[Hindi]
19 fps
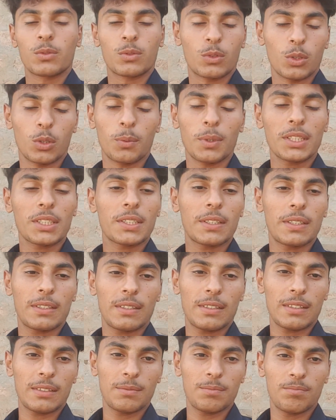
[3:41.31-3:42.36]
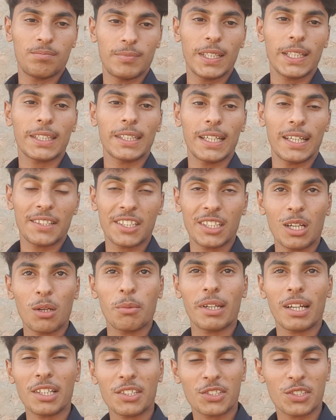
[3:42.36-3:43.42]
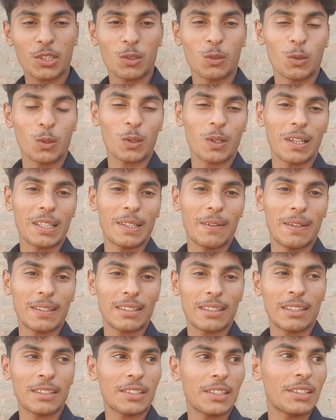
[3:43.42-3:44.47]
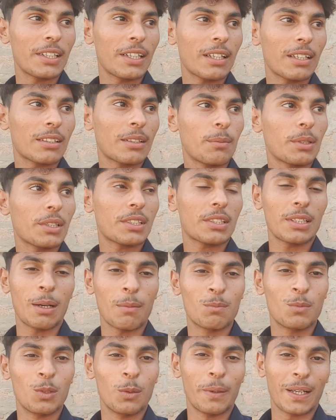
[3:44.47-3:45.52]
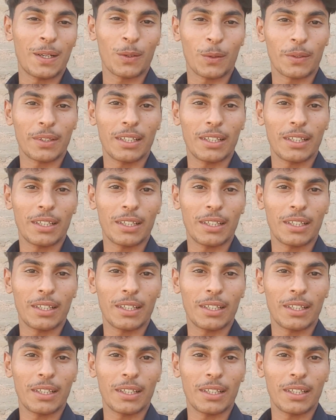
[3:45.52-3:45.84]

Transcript: तो बस देखते यार चैनल मेरा अच्छा ग्रो करने वाला था अच्छा जा रहा था बस अब दोबारा रुक